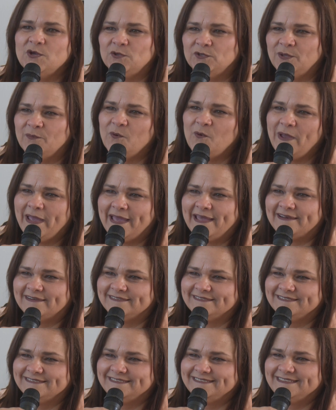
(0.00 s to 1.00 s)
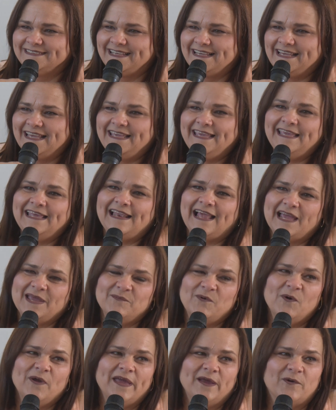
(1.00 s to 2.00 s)
actualizarlas sobre las
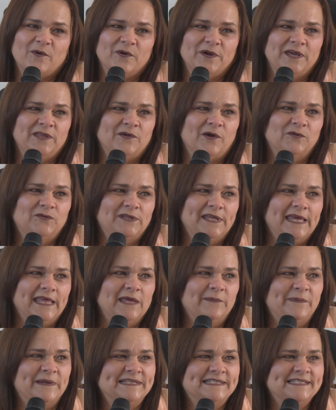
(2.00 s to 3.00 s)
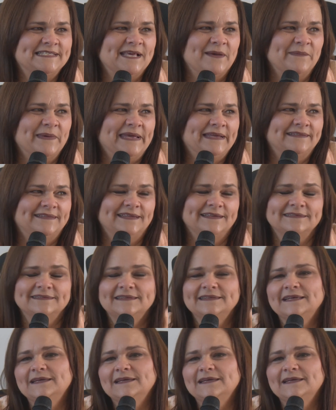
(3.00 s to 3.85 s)
posibilidades legales que eh, nos